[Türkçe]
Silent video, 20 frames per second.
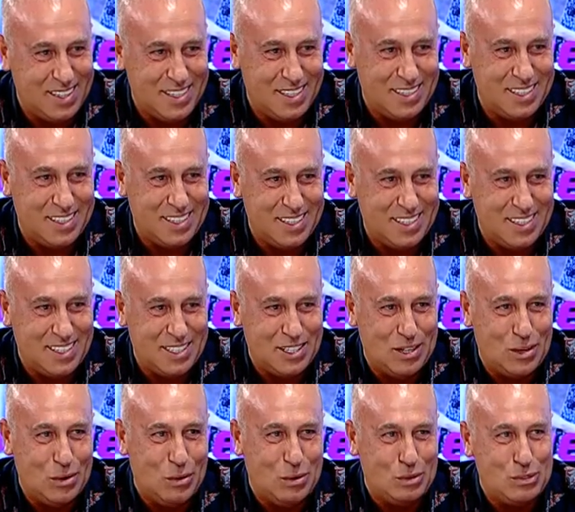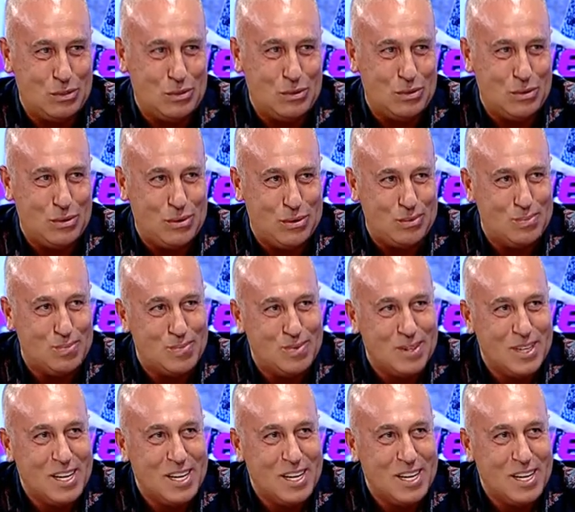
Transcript: Biz ee, teşekkür Hayırlı olsun ediyoruz. diyorum